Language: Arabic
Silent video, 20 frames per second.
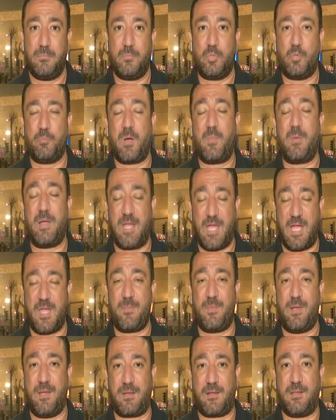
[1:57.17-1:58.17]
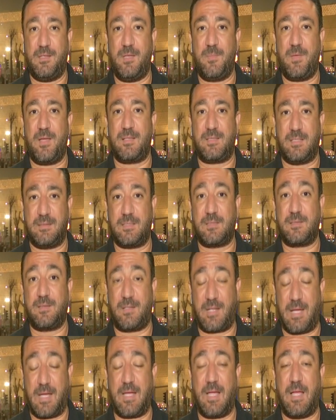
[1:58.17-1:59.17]
ربما الايام القادمه ستظهر
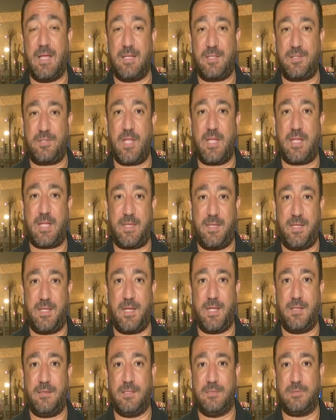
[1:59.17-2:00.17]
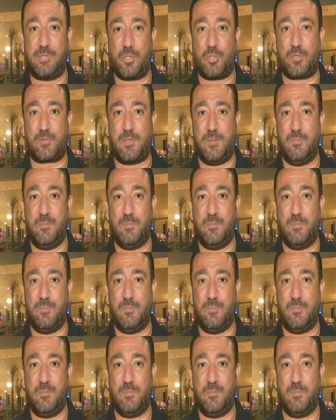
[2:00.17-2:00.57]
اشياء كثيره جدا تخص نعم.